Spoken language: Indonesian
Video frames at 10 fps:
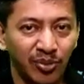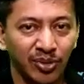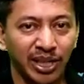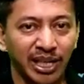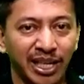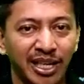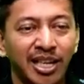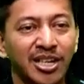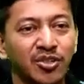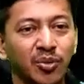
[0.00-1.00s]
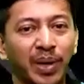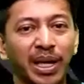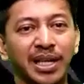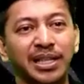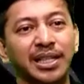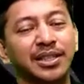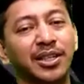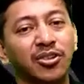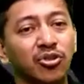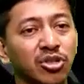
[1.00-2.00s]
mungkin supaya kita
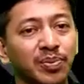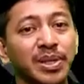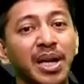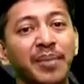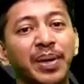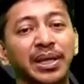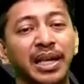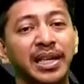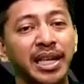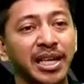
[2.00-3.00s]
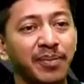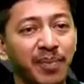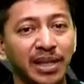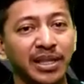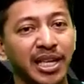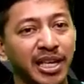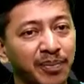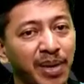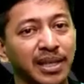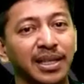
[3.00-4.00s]
terus mendapatkan
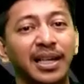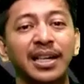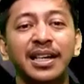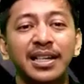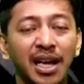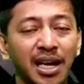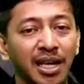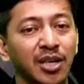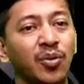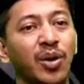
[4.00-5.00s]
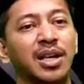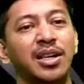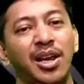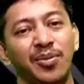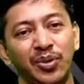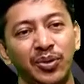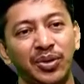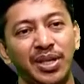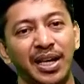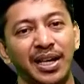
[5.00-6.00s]
hikmat-hikmat yang keluar dari
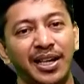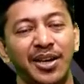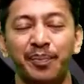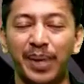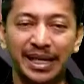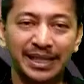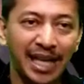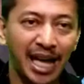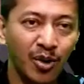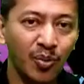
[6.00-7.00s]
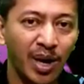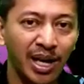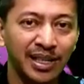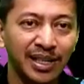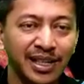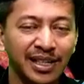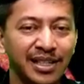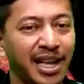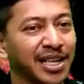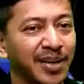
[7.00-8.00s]
mulutnya. Pengetahuan
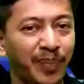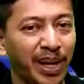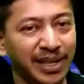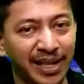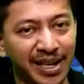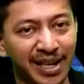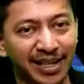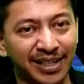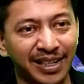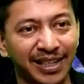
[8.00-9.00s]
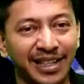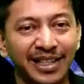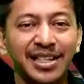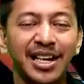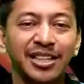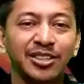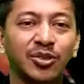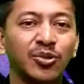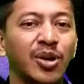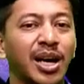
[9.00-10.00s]
dan kepandaian yang
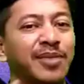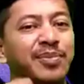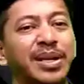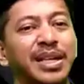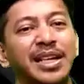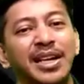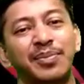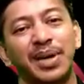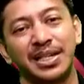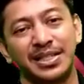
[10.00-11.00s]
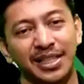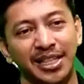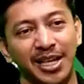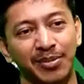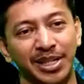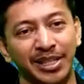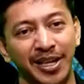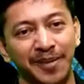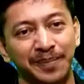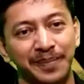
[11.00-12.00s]
Tuhan berikan bagi setiap kita.